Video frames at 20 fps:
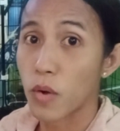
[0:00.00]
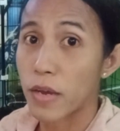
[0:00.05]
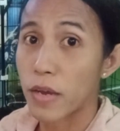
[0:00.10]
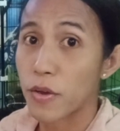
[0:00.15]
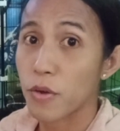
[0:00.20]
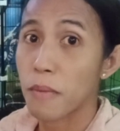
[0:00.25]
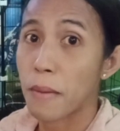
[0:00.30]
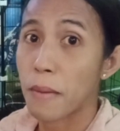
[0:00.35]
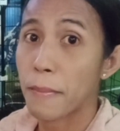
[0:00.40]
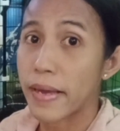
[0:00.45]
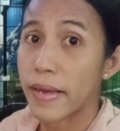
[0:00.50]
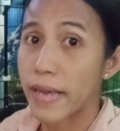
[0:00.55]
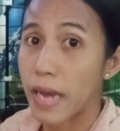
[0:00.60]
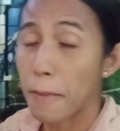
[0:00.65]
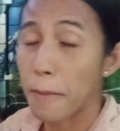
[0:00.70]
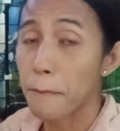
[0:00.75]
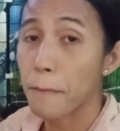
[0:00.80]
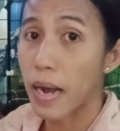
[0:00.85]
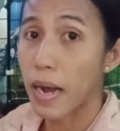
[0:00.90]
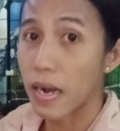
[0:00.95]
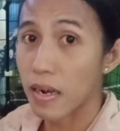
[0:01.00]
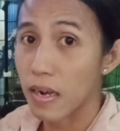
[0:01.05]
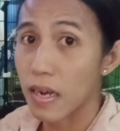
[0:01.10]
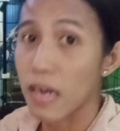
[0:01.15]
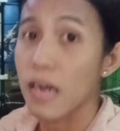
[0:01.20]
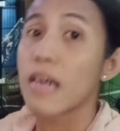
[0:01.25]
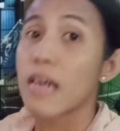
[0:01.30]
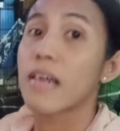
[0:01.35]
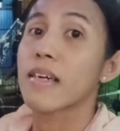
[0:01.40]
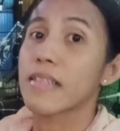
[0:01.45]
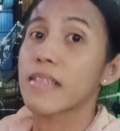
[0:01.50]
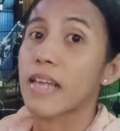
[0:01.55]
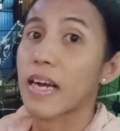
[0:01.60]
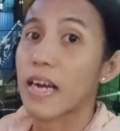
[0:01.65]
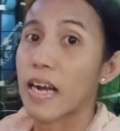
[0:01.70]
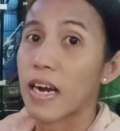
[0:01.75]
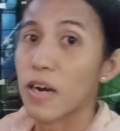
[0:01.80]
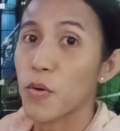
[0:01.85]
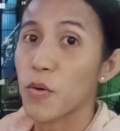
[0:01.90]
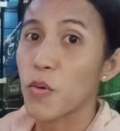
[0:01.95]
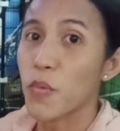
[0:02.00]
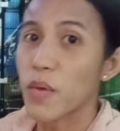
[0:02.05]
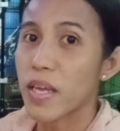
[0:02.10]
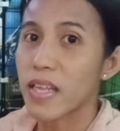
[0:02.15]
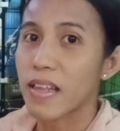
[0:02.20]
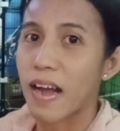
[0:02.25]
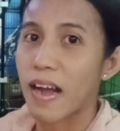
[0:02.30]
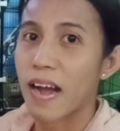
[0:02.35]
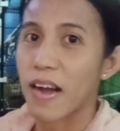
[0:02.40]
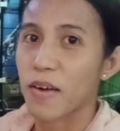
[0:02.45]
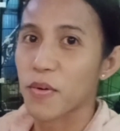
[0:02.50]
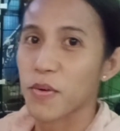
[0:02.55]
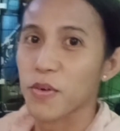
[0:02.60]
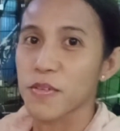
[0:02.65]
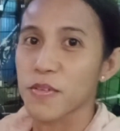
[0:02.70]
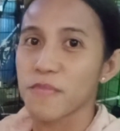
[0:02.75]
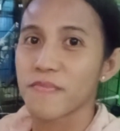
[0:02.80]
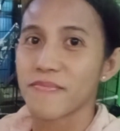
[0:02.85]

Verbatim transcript: kayo mamaya pag nakauwi na ako.